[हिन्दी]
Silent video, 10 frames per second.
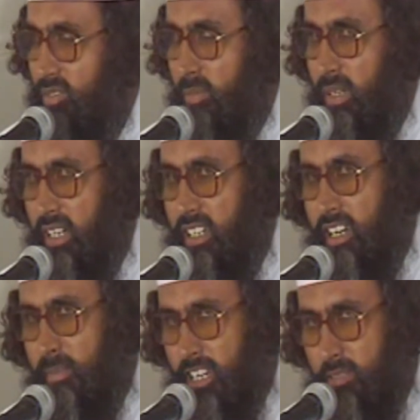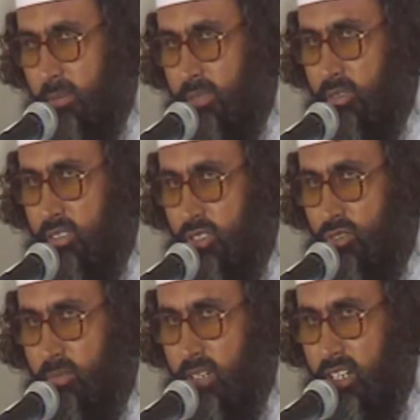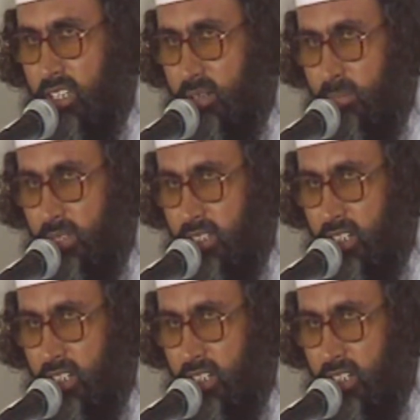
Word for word: सुबहान अल्लाह नमाज में भी होती है सुबहाना रब